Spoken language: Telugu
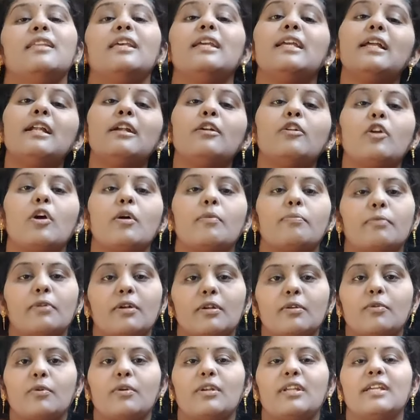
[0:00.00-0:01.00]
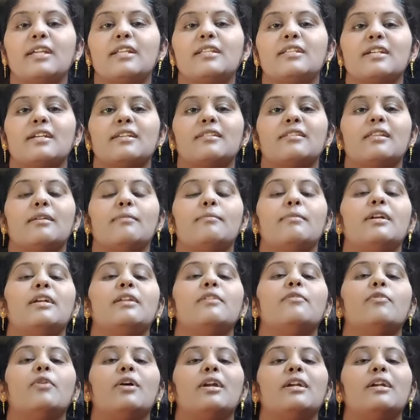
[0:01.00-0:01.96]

సింగిల్ టాప్ కూడా కొరియర్ చేస్తామండి